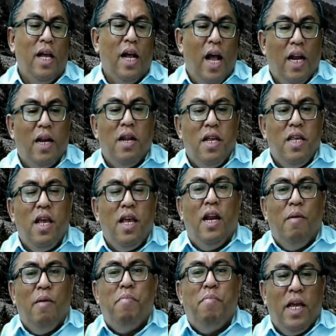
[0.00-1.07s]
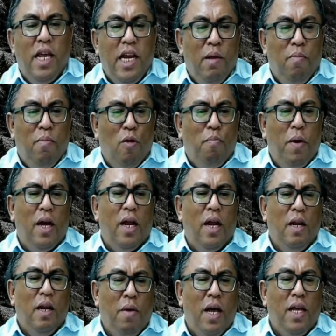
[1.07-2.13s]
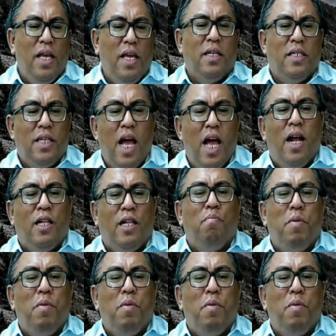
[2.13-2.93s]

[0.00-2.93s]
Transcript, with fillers: Karenanya lembah ini merupakan lembah yang sangat